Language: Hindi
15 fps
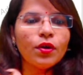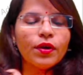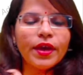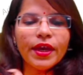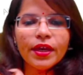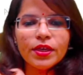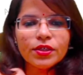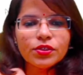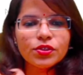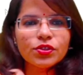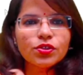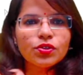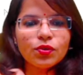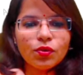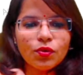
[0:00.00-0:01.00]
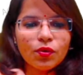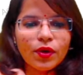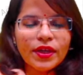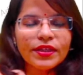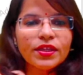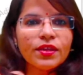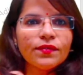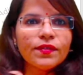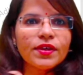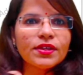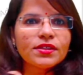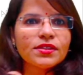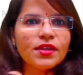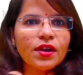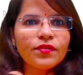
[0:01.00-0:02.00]
ओके सो आई थिंक वी
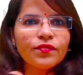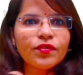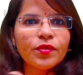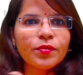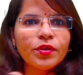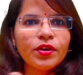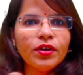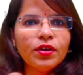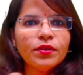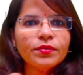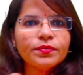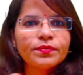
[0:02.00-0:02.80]
कैन स्टार्ट फ्रॉम हियर